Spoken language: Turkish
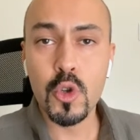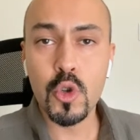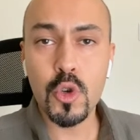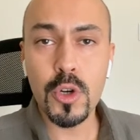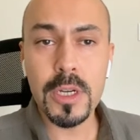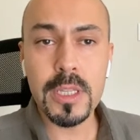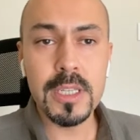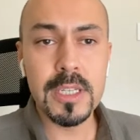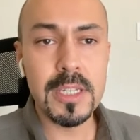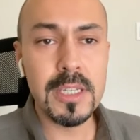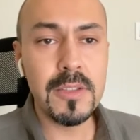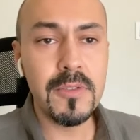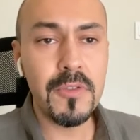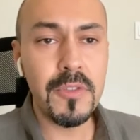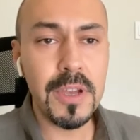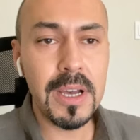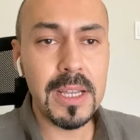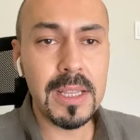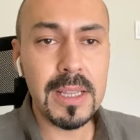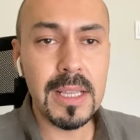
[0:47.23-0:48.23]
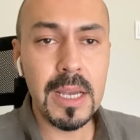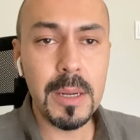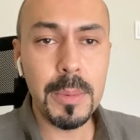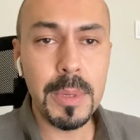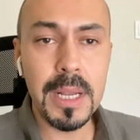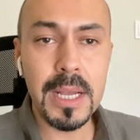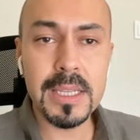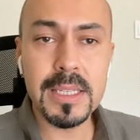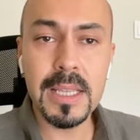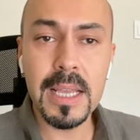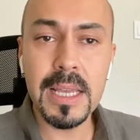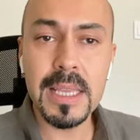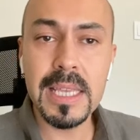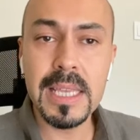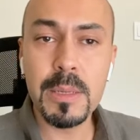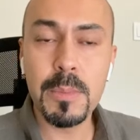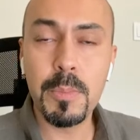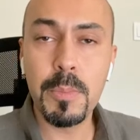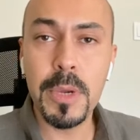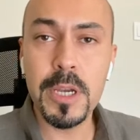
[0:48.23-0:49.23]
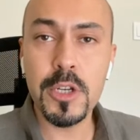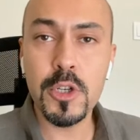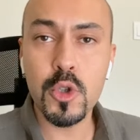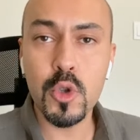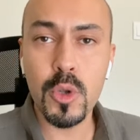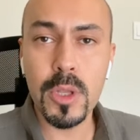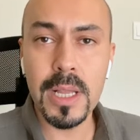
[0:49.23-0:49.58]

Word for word: Şu an için fiyatlar biraz daha 25